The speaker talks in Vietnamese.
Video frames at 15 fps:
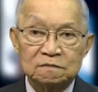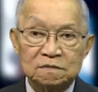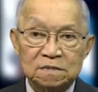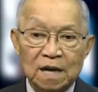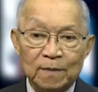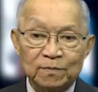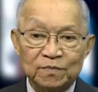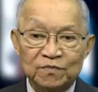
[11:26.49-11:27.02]

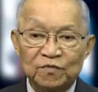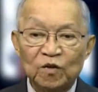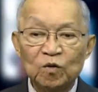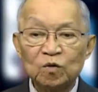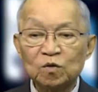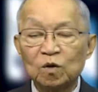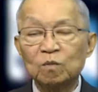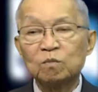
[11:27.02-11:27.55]
gặp
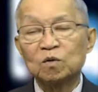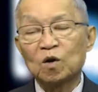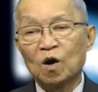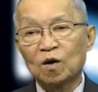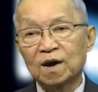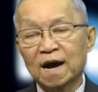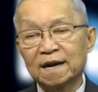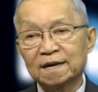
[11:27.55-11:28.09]
vô cùng khó
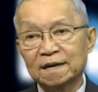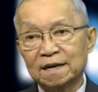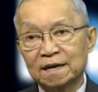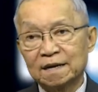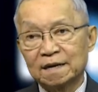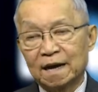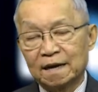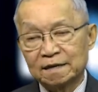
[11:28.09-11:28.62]
khăn
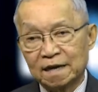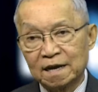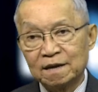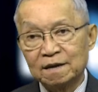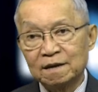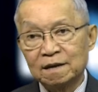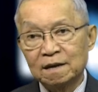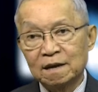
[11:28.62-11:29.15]

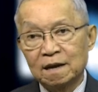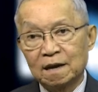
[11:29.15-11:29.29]
khi